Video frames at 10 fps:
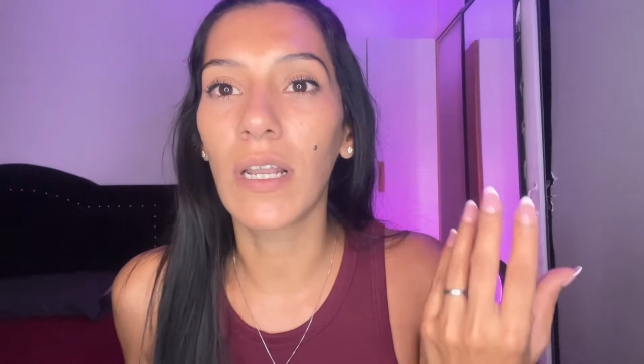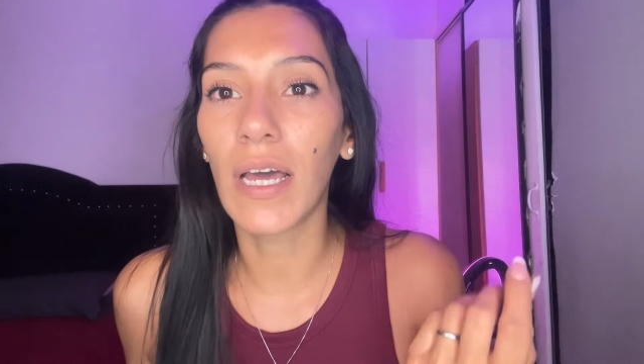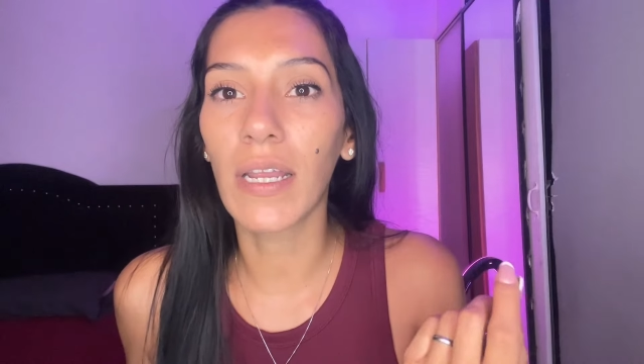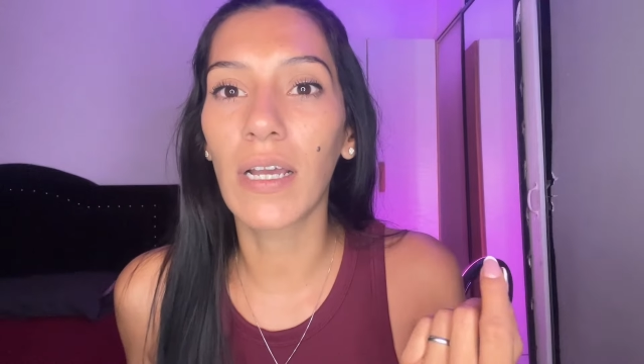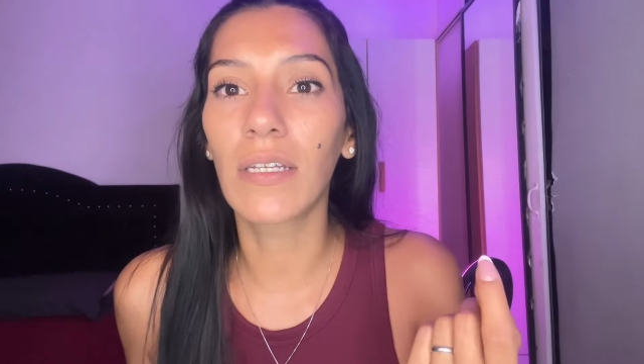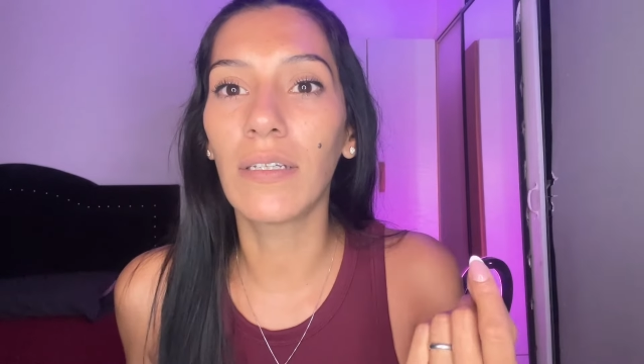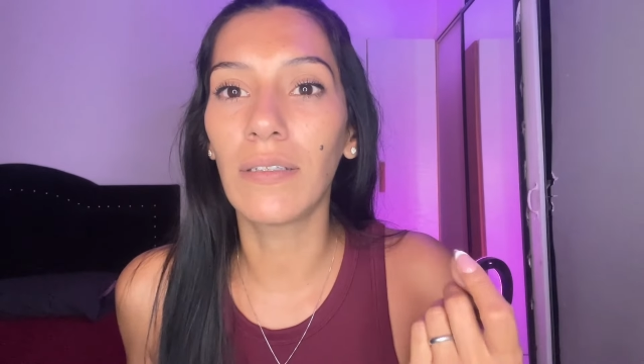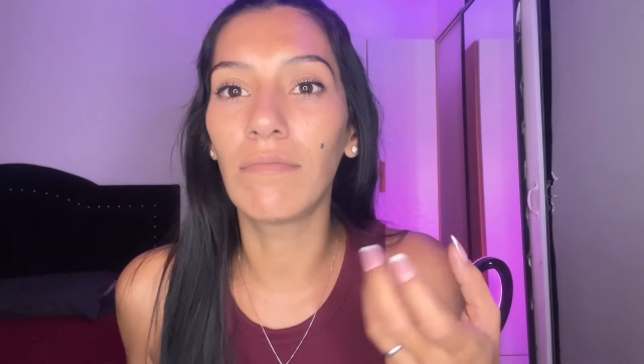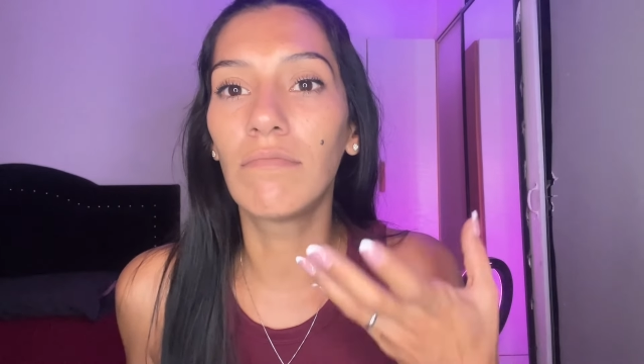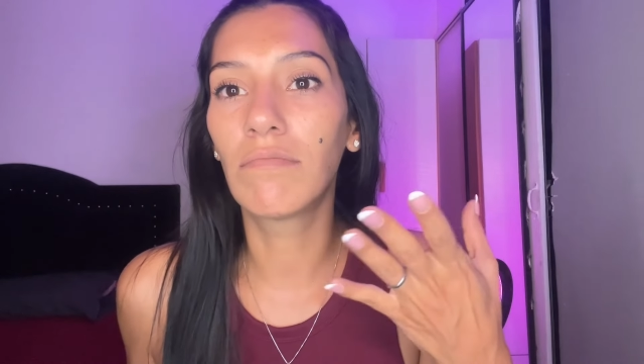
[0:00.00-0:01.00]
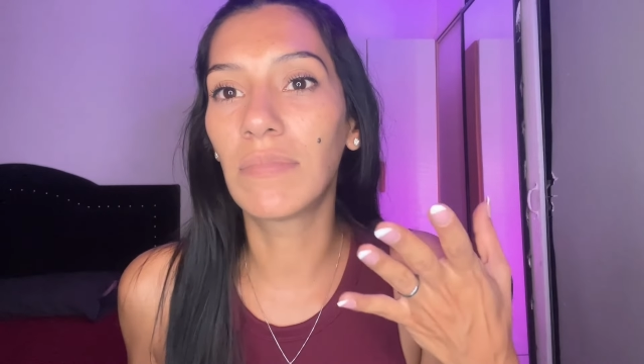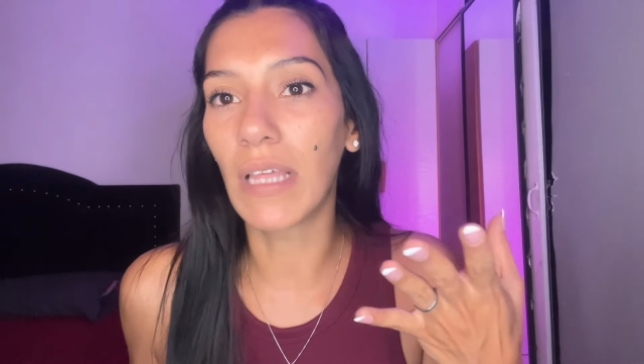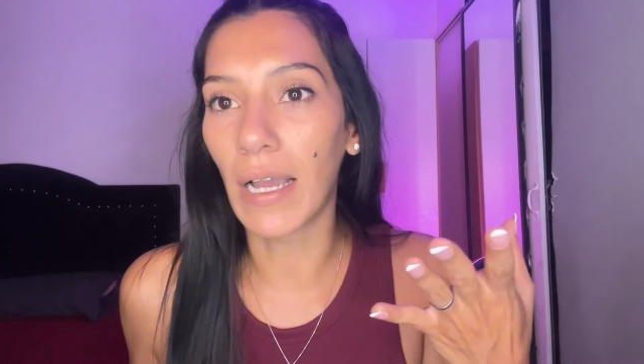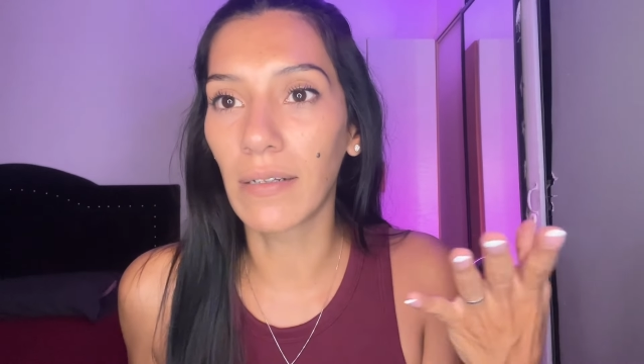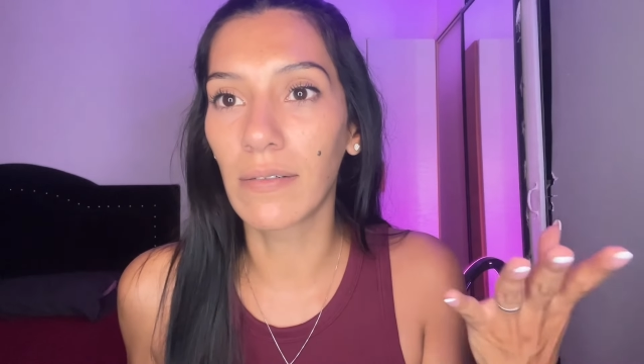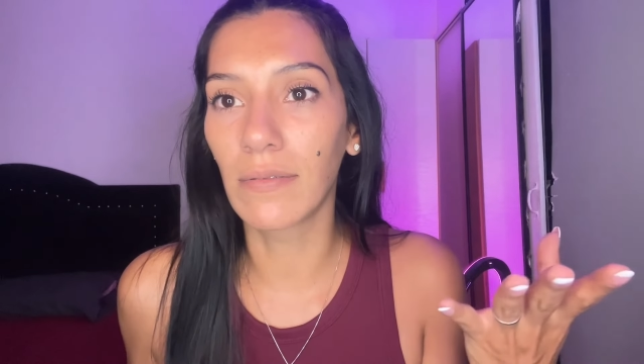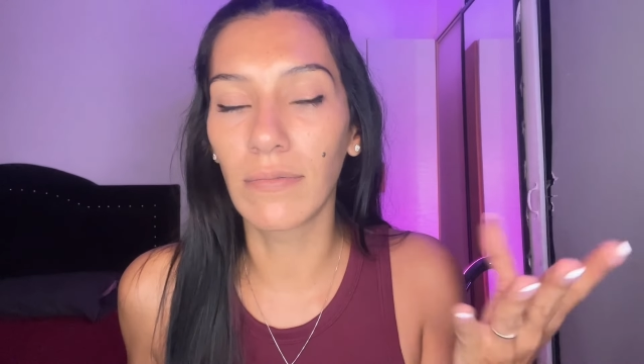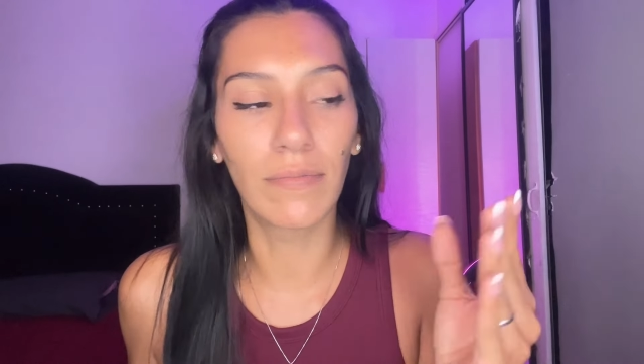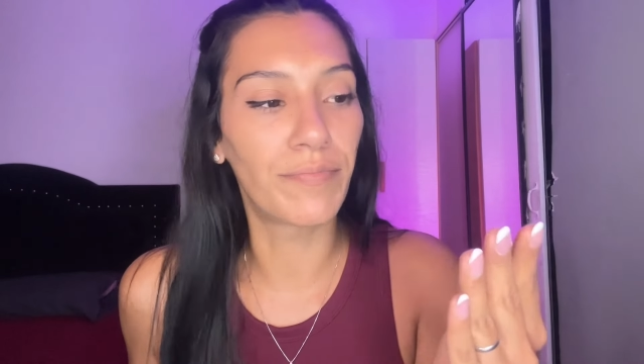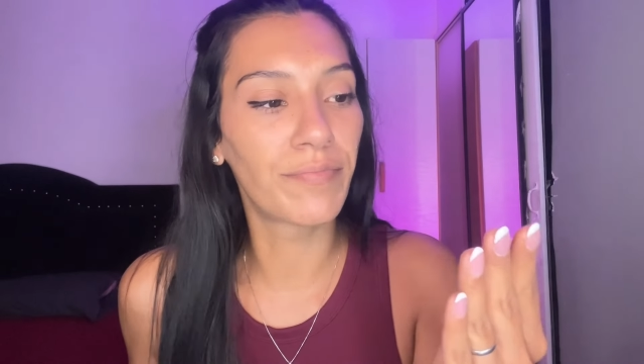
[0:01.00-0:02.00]
largas ni
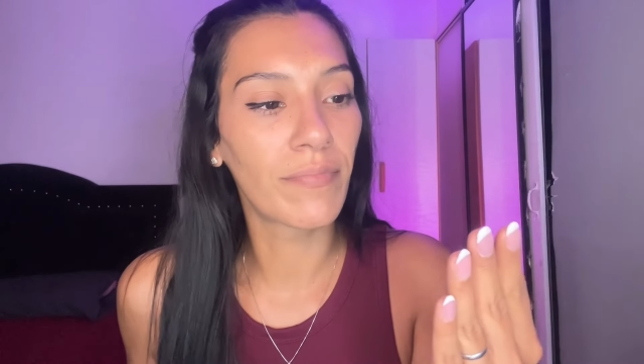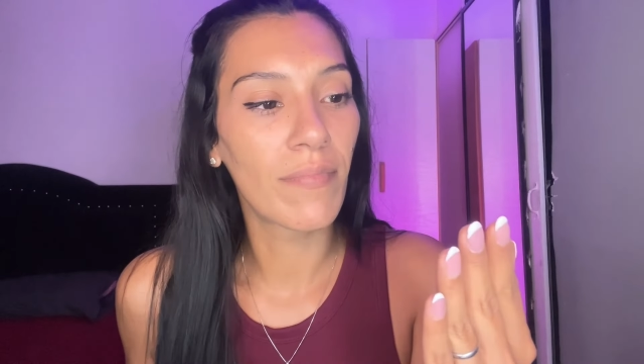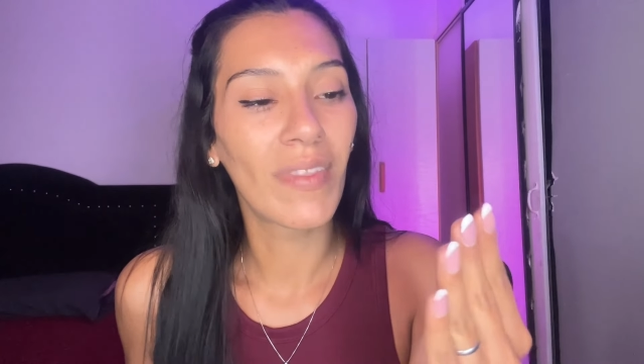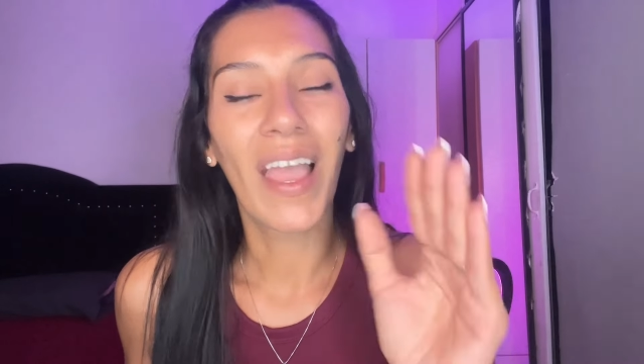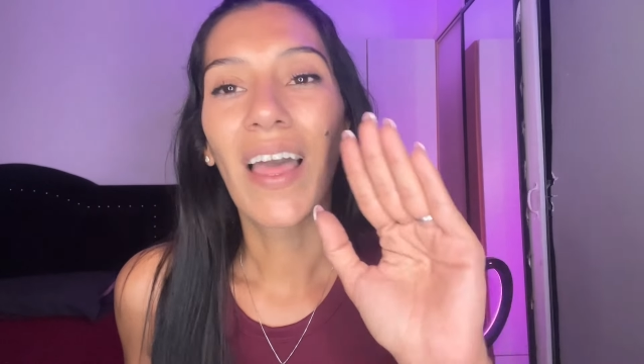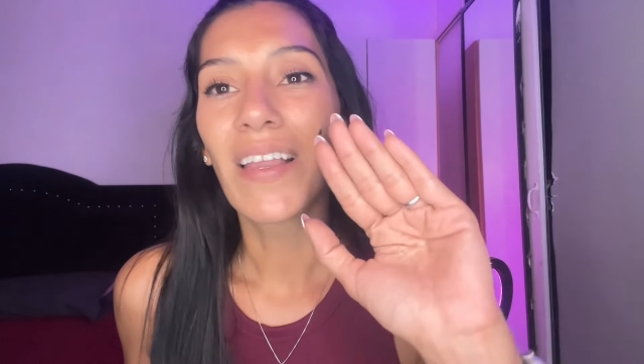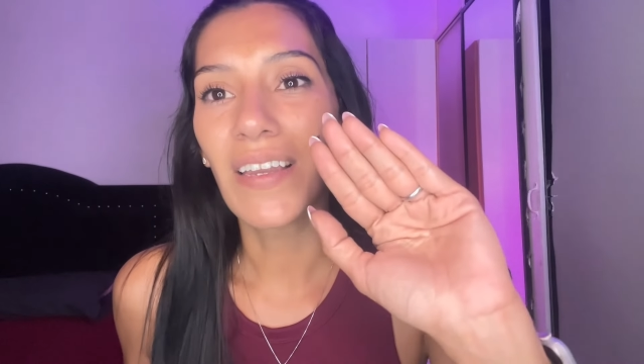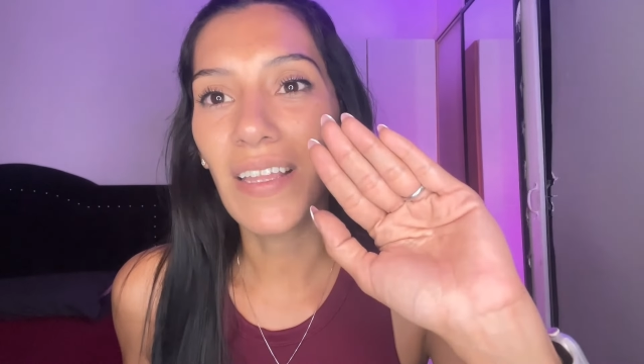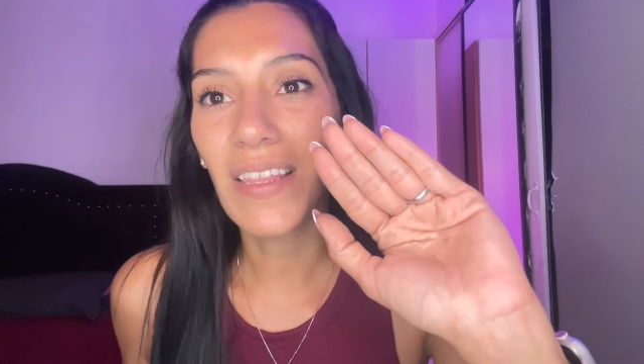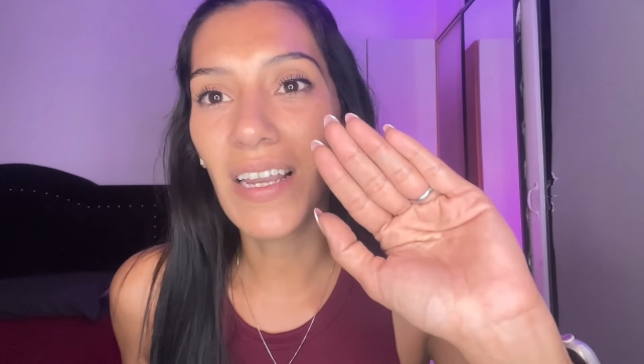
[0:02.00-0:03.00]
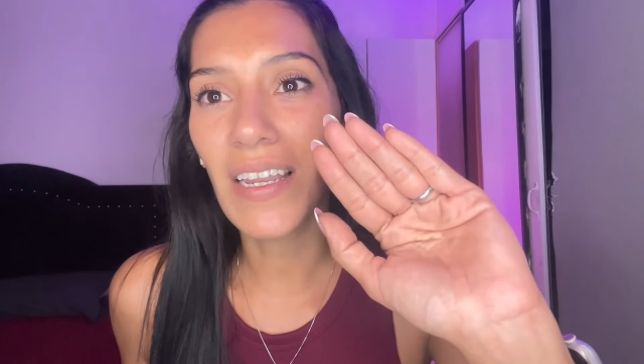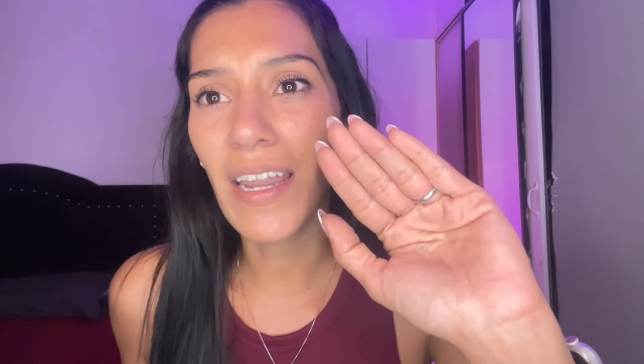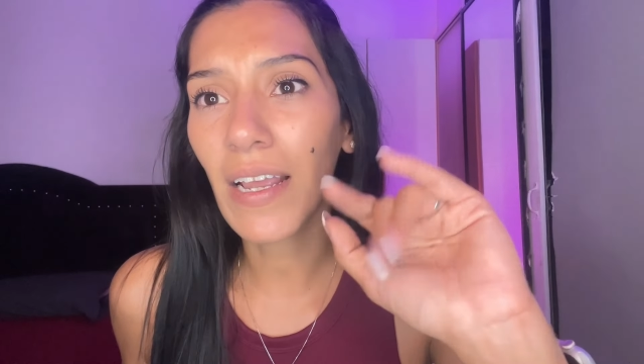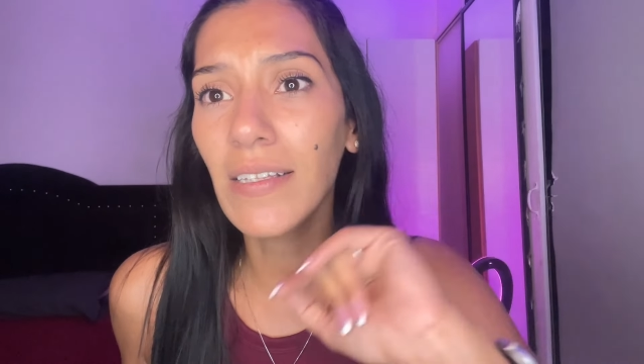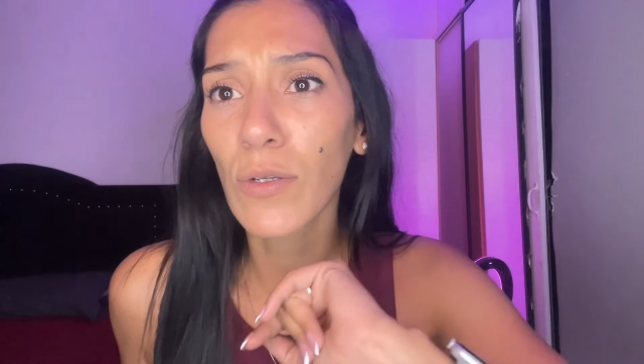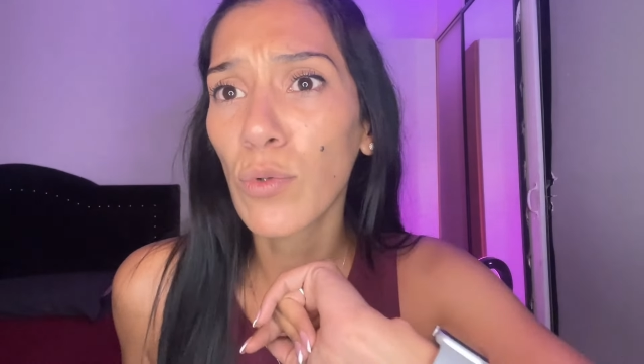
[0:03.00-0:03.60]
tan ni tan largas.